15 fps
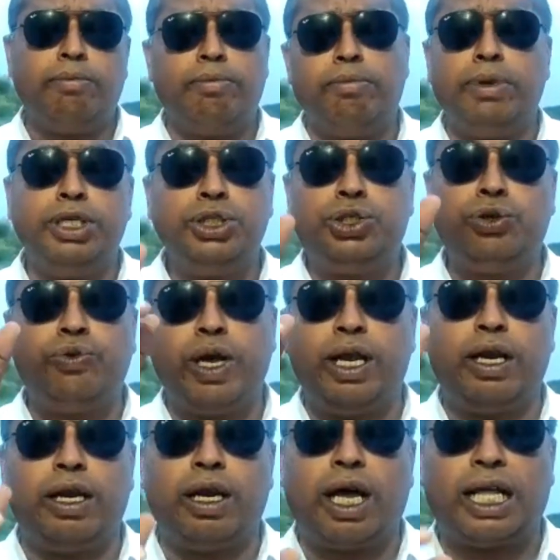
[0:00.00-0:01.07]

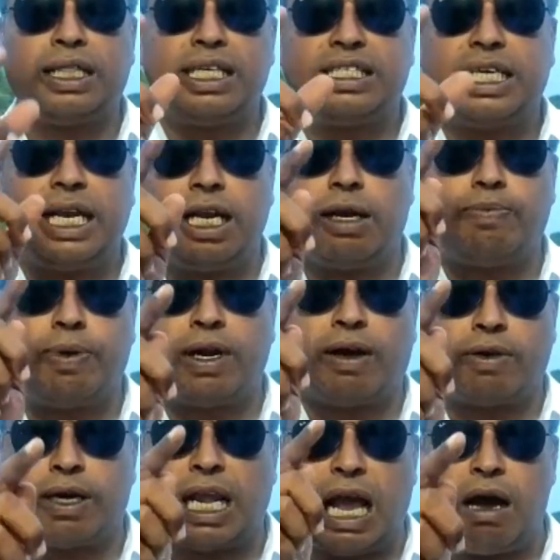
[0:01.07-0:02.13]
மிஞ்சுவேல் அந்த ஜெயிலர் பேர்
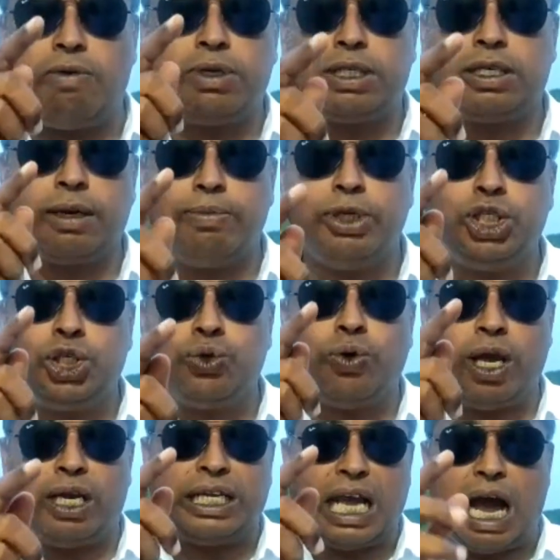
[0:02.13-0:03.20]
அவரை ஞாபகம் வச்சுங்க
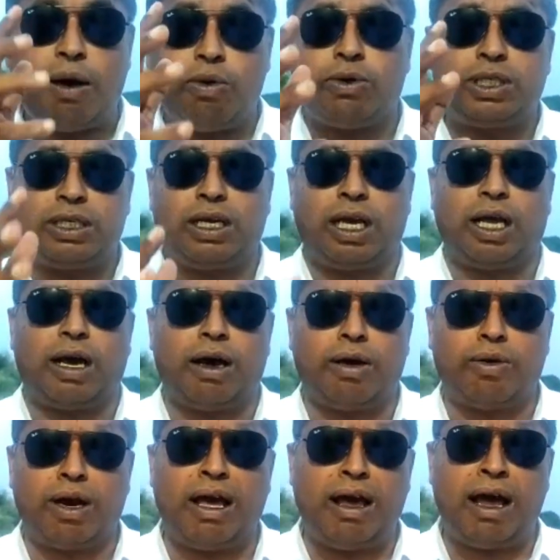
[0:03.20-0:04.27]
மிஞ்சுவேல் ஞாபகம் வச்சுங்க
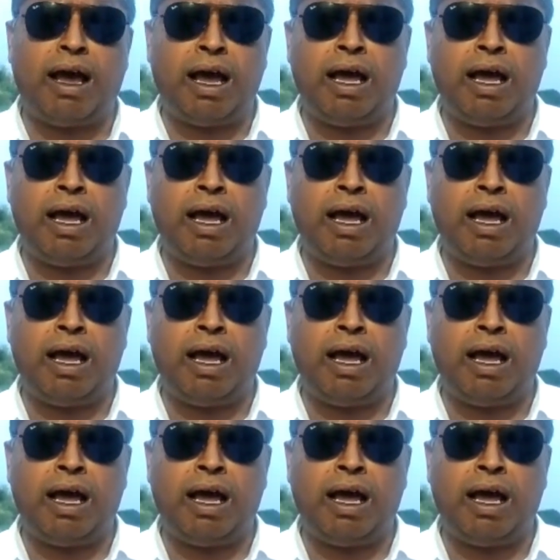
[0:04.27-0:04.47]
அவெல்லாம்